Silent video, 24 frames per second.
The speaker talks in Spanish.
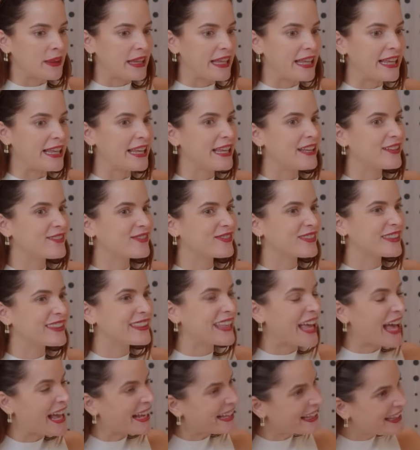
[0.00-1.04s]
y
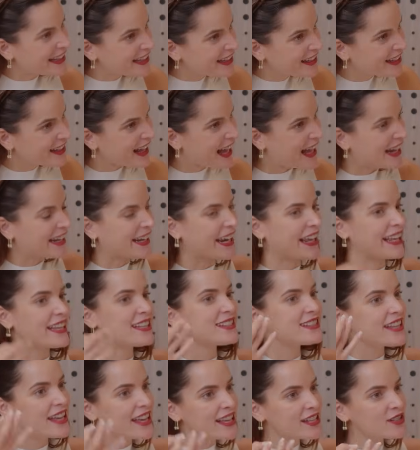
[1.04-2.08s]
de ahí, a
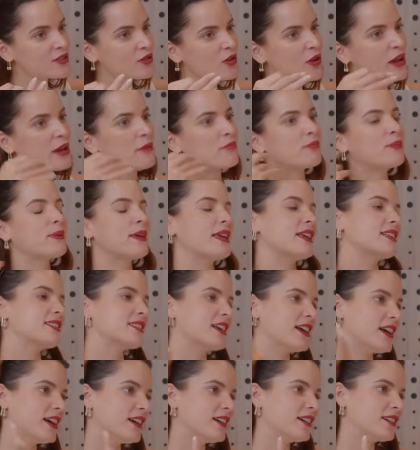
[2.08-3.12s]
raíz de eso,
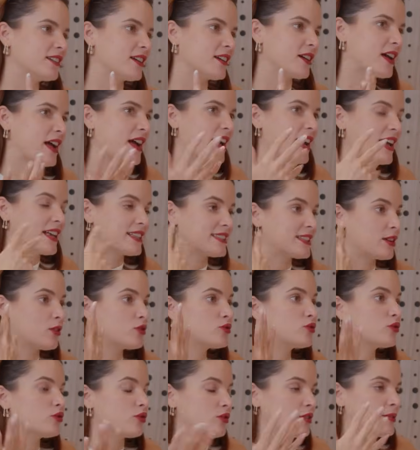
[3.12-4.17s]
empieza a hacer
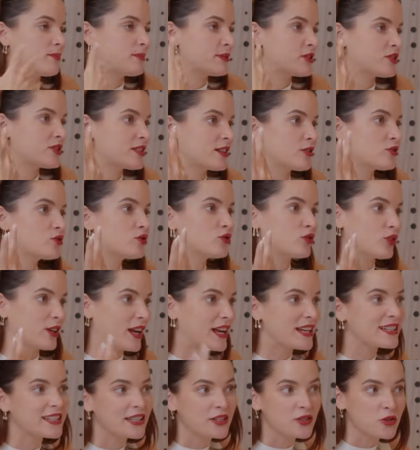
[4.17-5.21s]
los, empiezo a hacer los
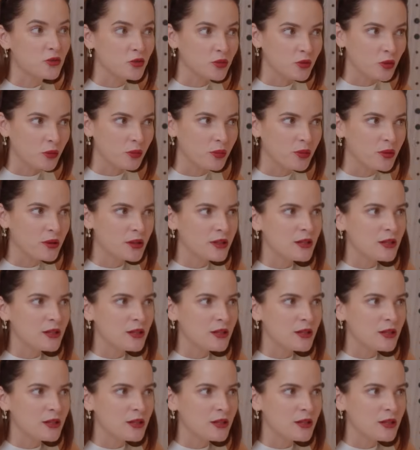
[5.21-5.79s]
tutoriales en YouTube.